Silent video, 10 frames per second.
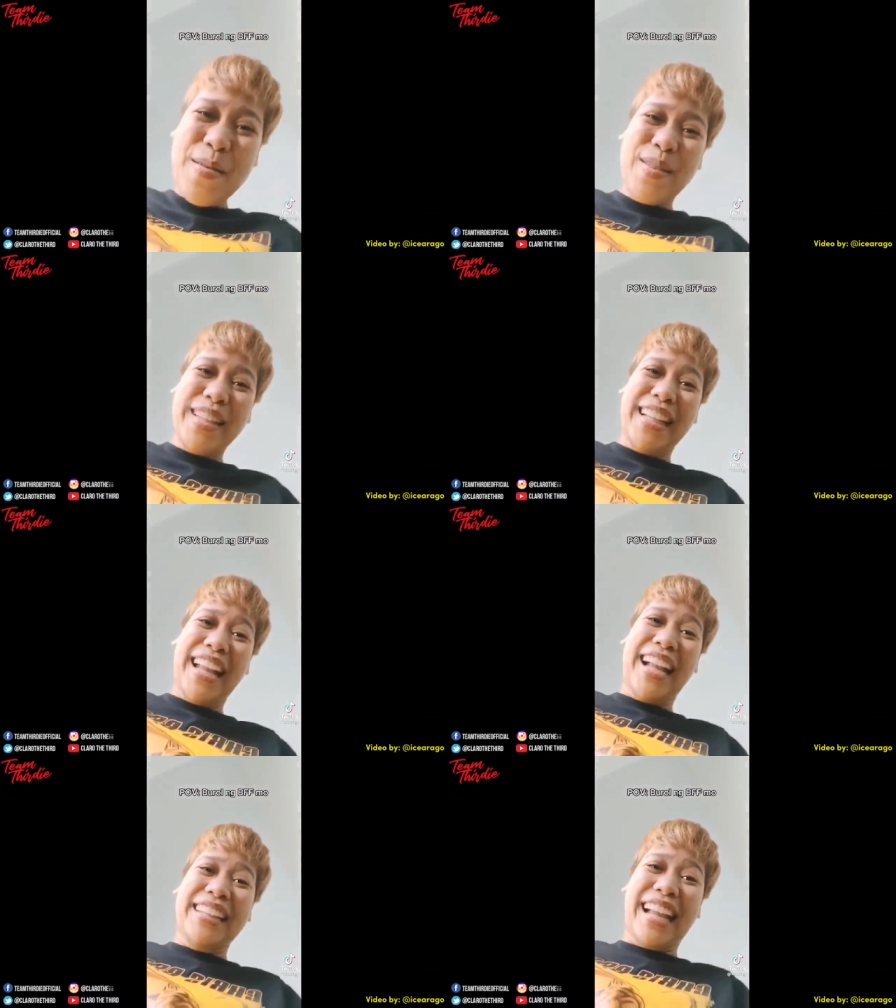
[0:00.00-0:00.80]
Buti na
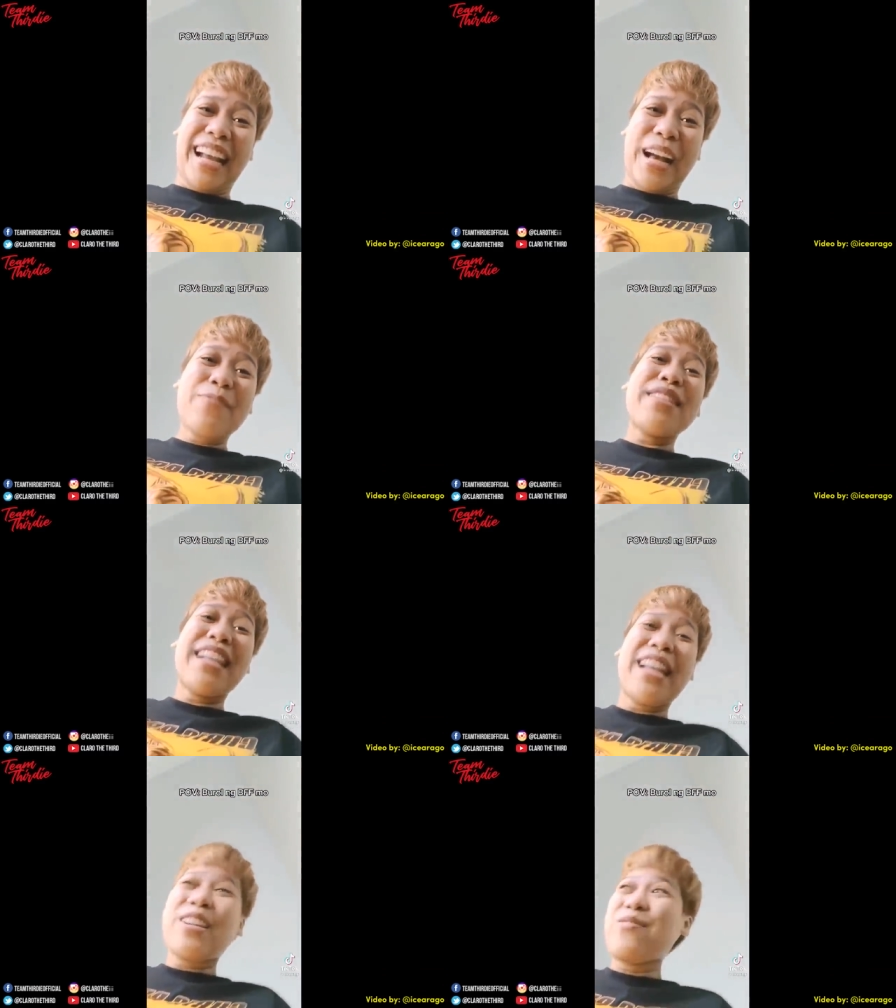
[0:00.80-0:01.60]
lang talaga,
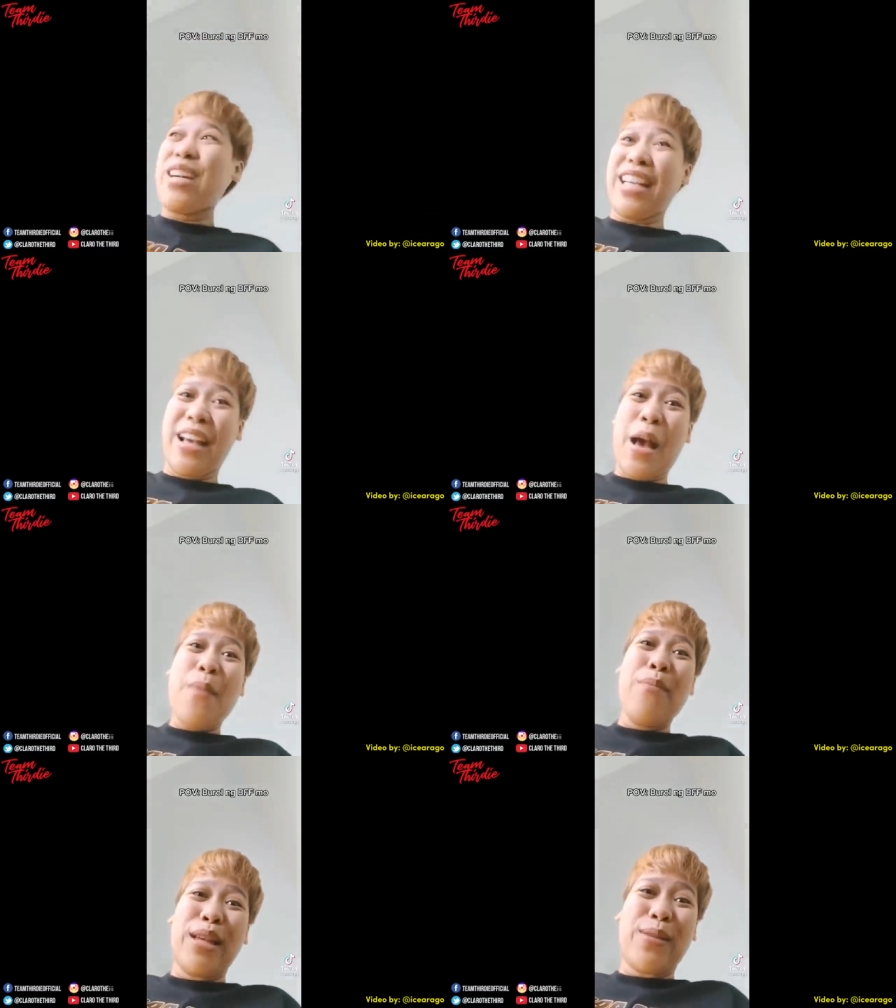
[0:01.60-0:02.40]
pinili ko maging
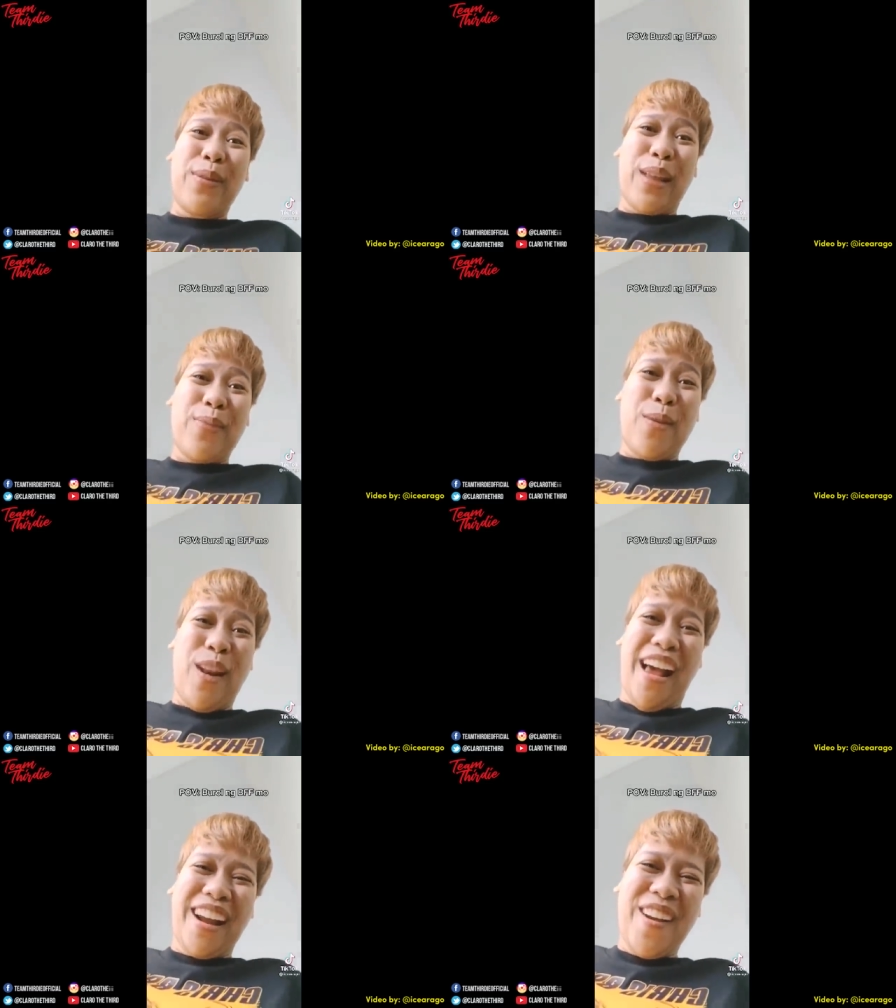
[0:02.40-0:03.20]
best friend mo
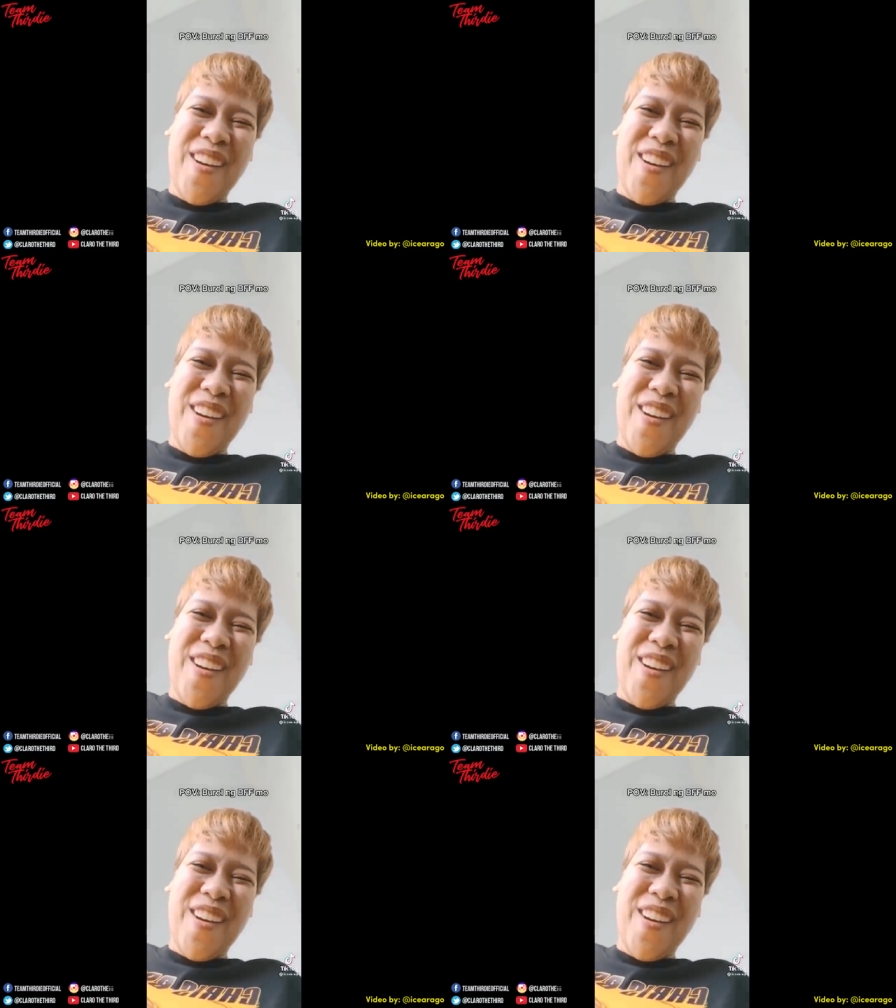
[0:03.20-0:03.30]
lang, no?